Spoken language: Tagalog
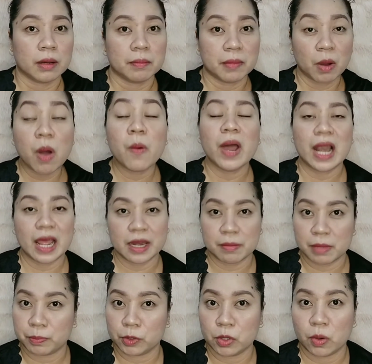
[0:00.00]
mawawala
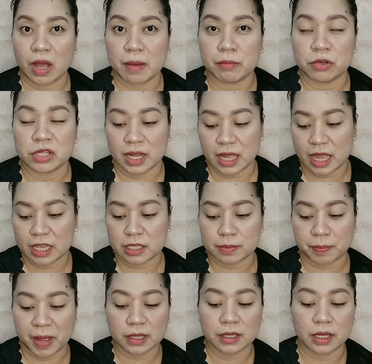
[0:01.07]
naman po yung amoy niya, guys,
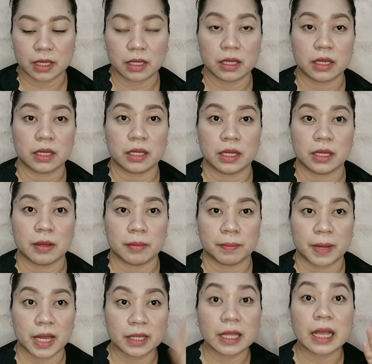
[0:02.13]
pag,
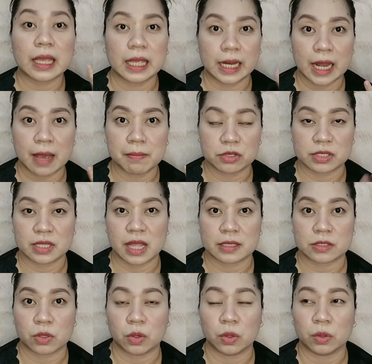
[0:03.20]
pag naghilamos na.
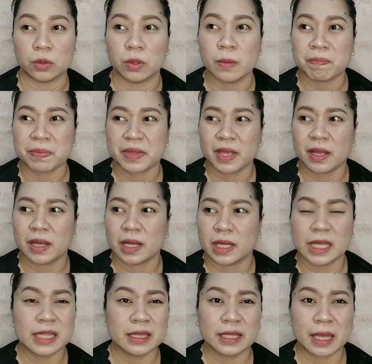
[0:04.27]
So,
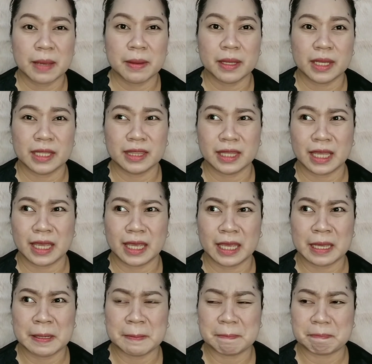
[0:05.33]
hindi,
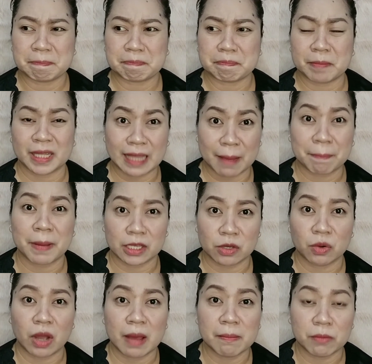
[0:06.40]
hindi matapang
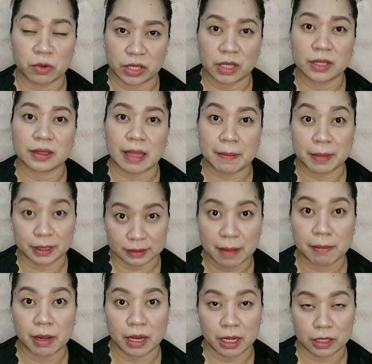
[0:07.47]
yung amoy,
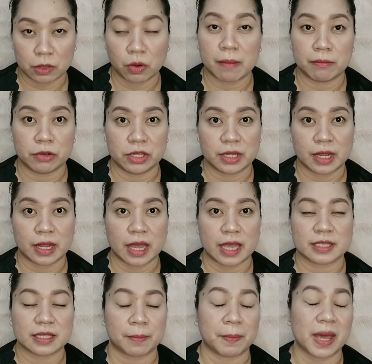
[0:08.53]
tamang-tama lang yung amoy niya,
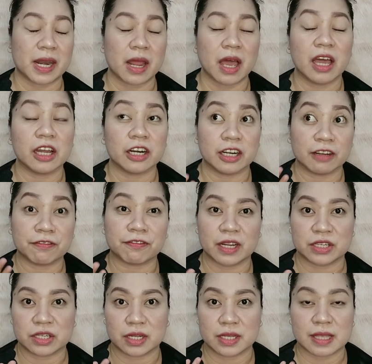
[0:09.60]
guys, na parang
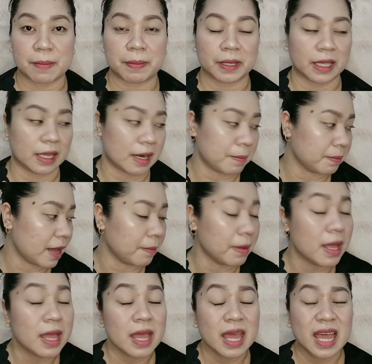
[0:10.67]
refreshing sa pakiramdam.
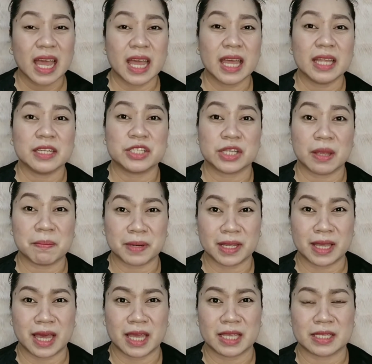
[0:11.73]
And,
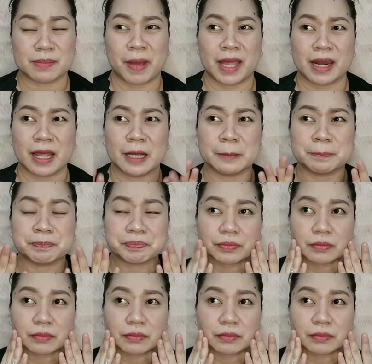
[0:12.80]
syempre, guys, parang,